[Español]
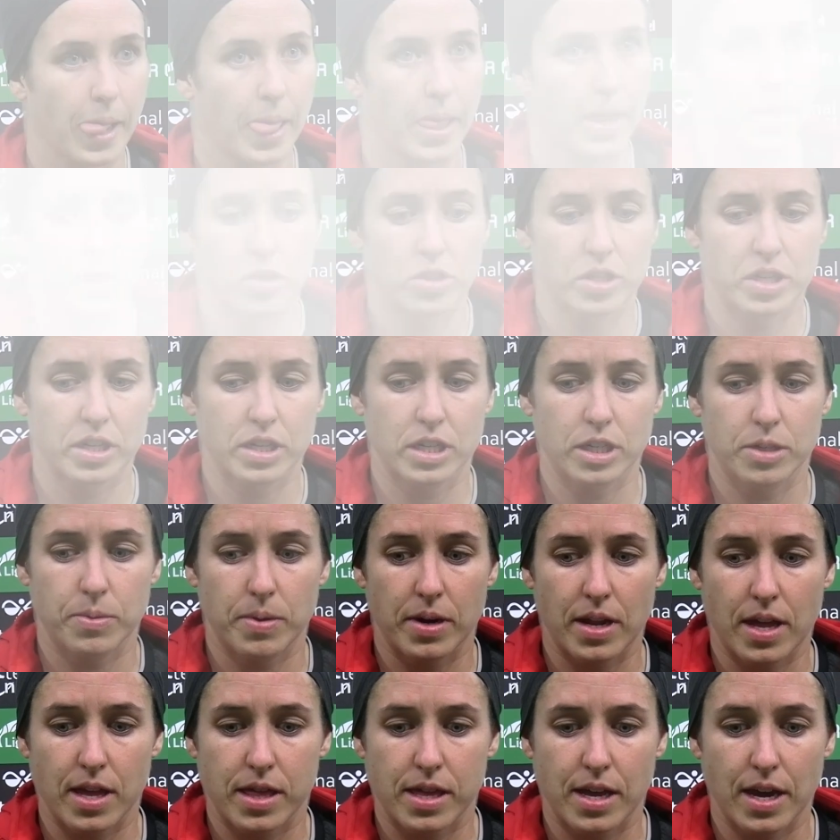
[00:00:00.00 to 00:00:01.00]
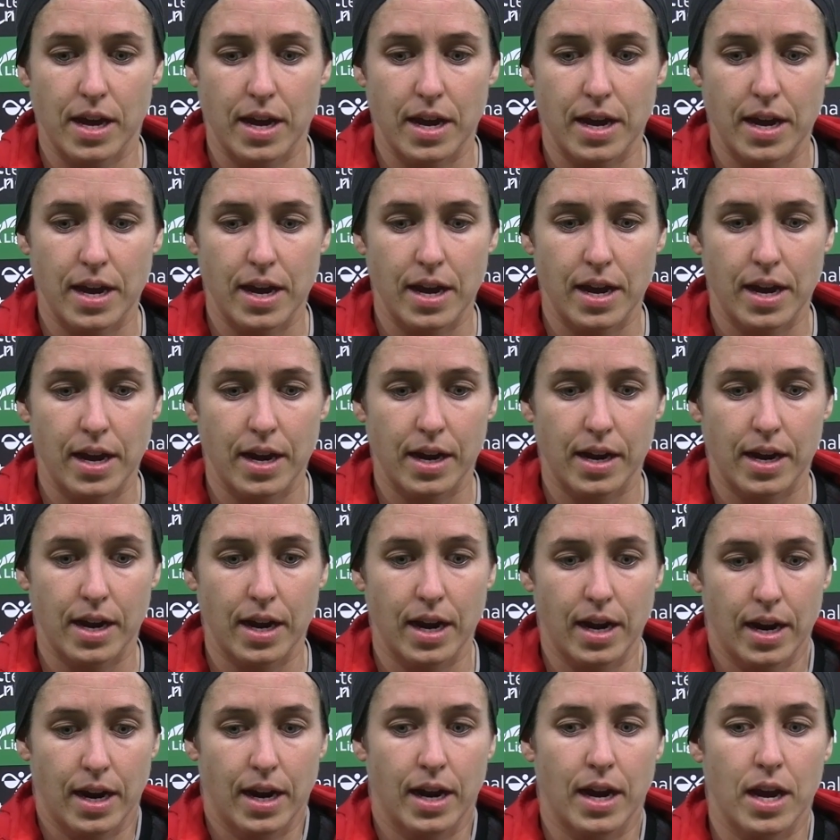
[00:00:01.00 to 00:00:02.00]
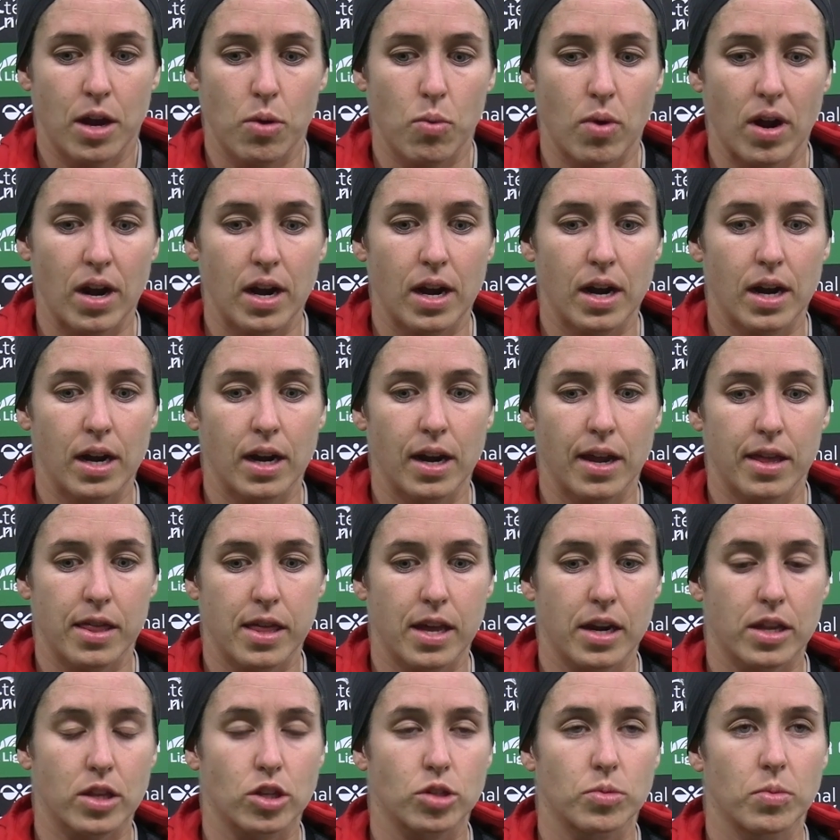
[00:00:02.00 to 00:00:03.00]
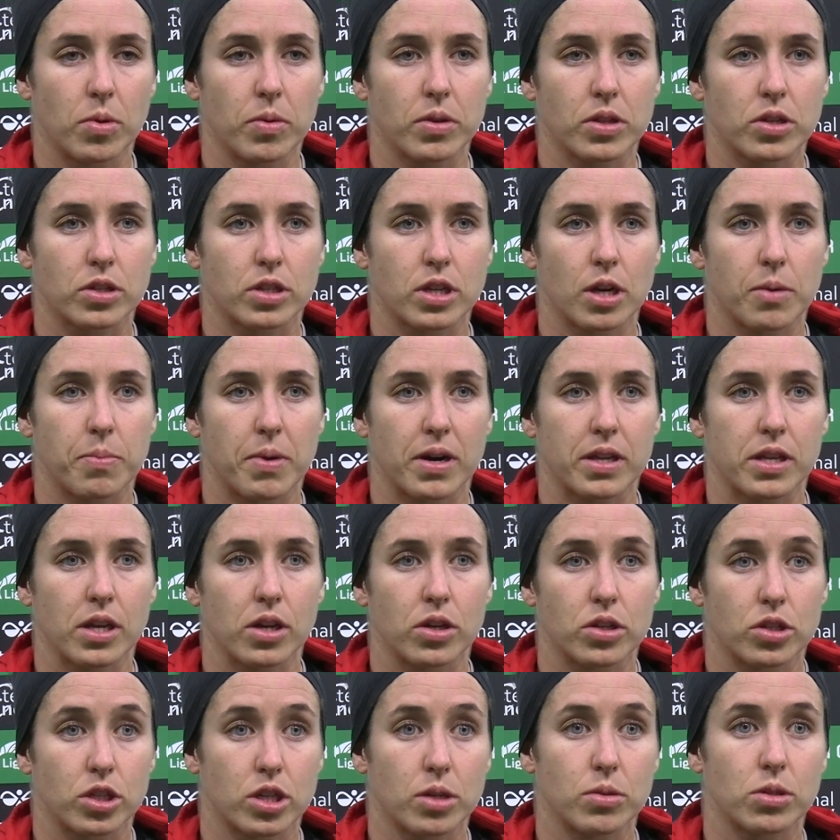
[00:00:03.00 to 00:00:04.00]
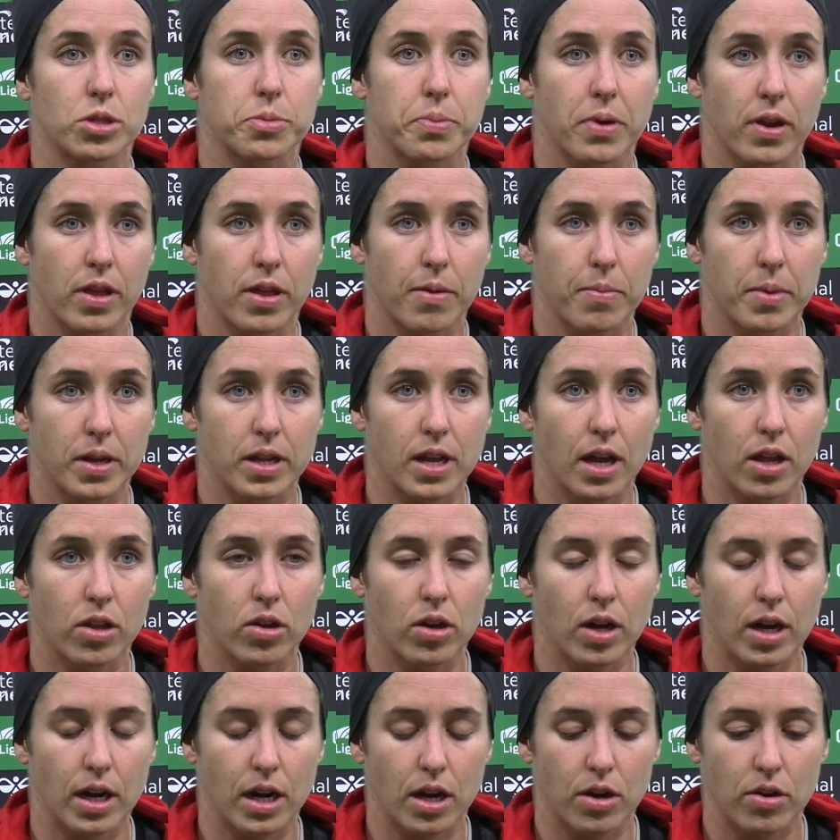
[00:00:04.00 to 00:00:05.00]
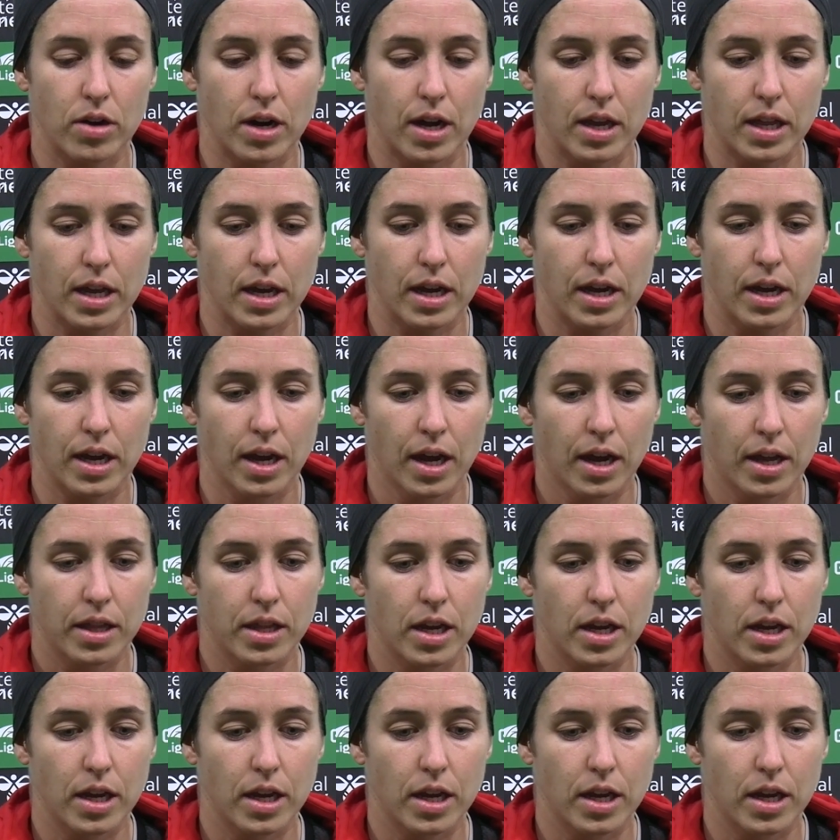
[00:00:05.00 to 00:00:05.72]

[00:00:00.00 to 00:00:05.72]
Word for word: Bueno, sí que es verdad que, igual en ciertos momentos del partido nos hemos precipitado a la hora de,